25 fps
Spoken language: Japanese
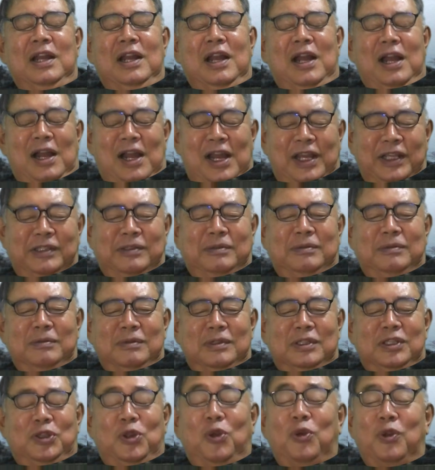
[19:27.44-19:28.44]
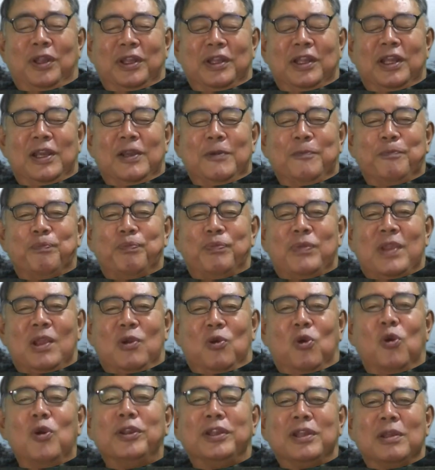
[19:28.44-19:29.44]
はい。一人でね、
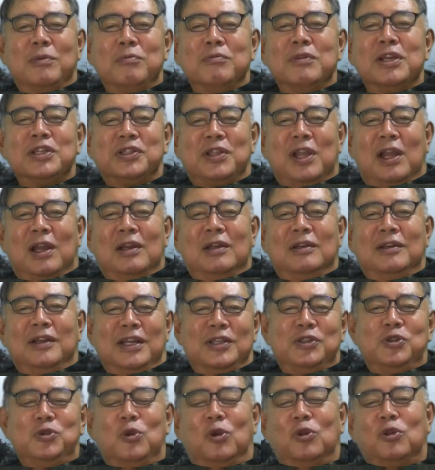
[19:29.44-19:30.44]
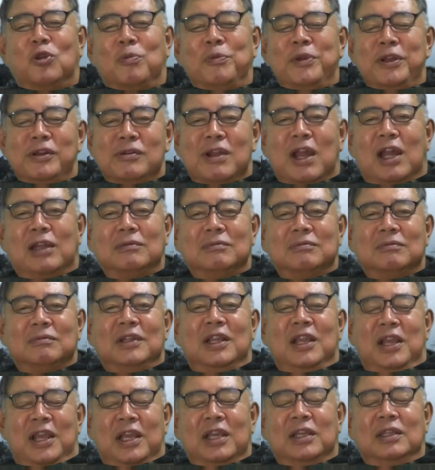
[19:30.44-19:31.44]
吠えてみました。ラジオを止めるな。
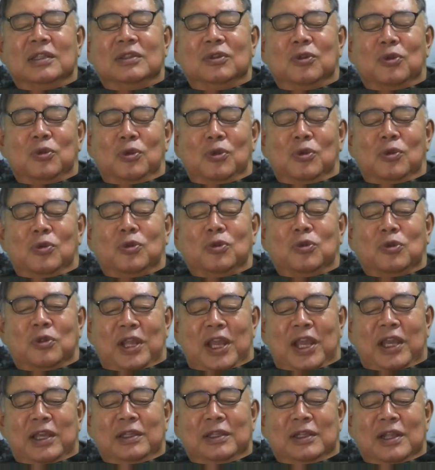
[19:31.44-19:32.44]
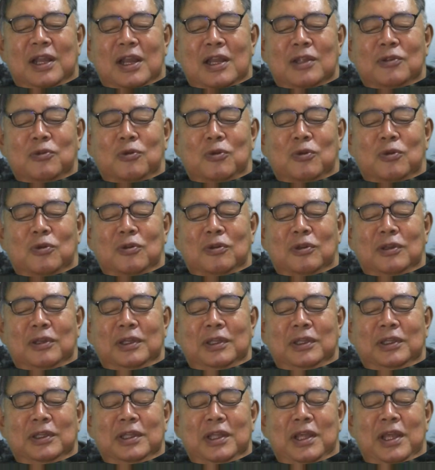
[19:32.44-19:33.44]
えということで、あの、
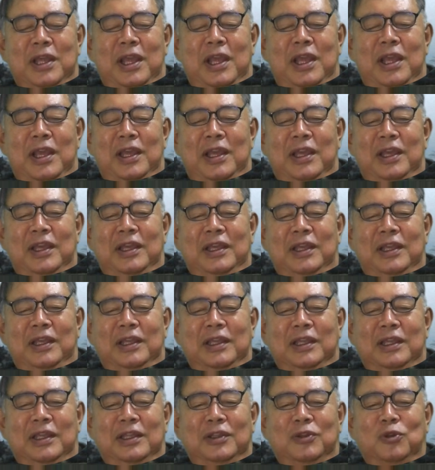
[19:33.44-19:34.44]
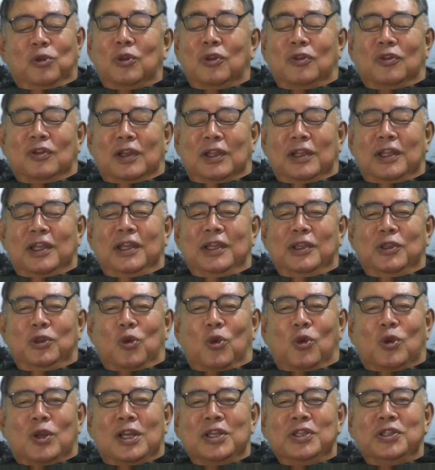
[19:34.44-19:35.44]
えー、どうですかね。
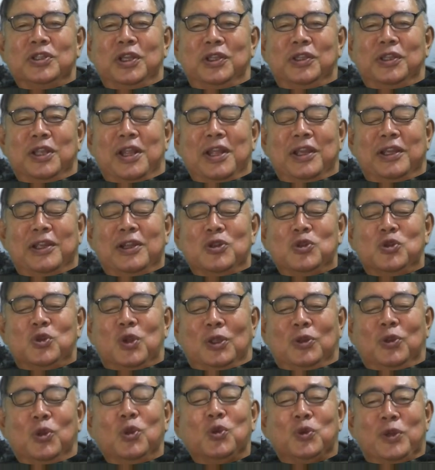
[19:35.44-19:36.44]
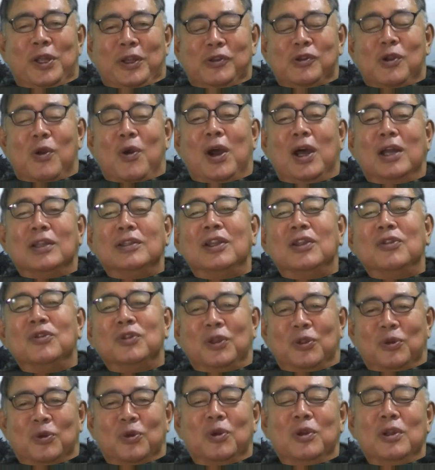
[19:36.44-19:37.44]
共感していただける人がどのくらいいるかわかんないです
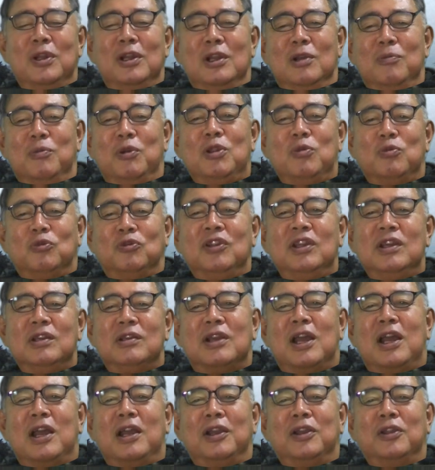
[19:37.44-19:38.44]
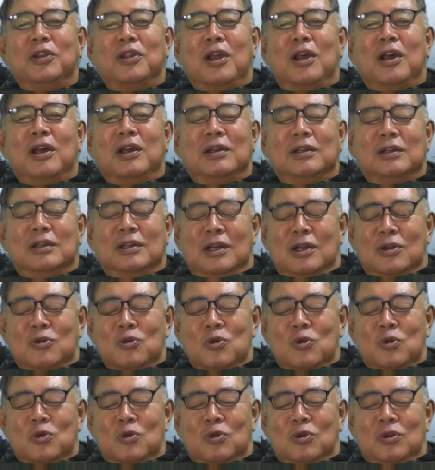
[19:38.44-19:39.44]
けど、まあでも前回挙げた、こ
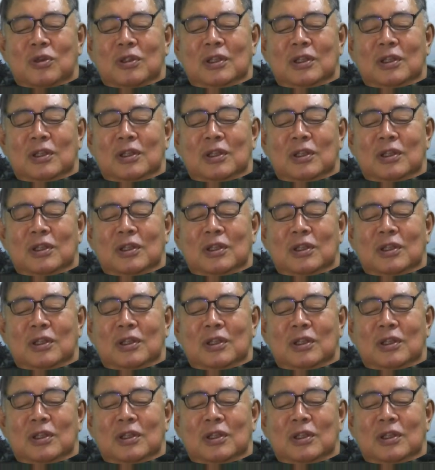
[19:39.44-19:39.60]
の、